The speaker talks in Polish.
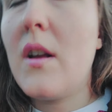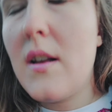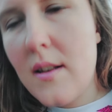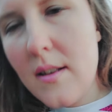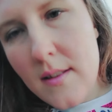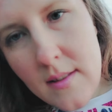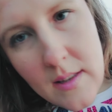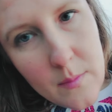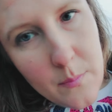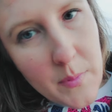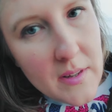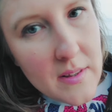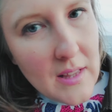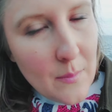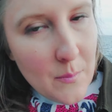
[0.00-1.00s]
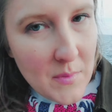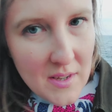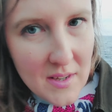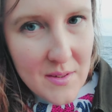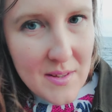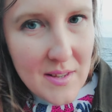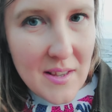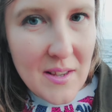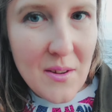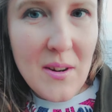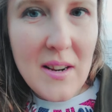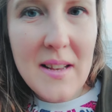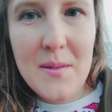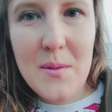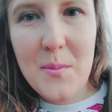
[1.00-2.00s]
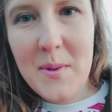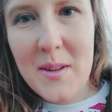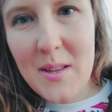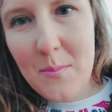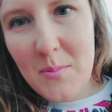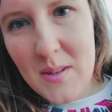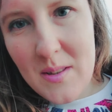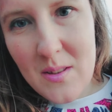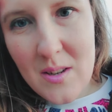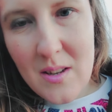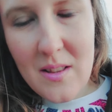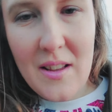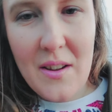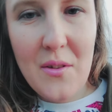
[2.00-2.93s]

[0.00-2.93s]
e, z aspektami jakiegoś takiego lasu bardziej przestrzennego,